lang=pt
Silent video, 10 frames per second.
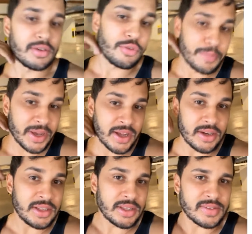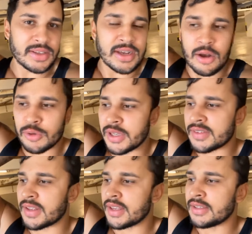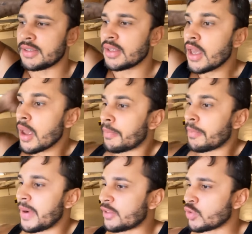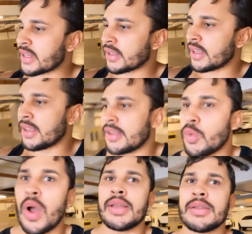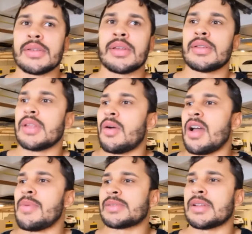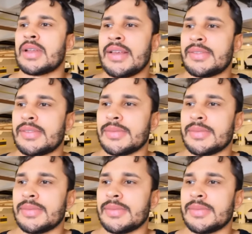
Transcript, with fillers: Vou pegar lindo esse carro quando ele sair cuidar daqui. Vai. Não, vai, mais pra trás.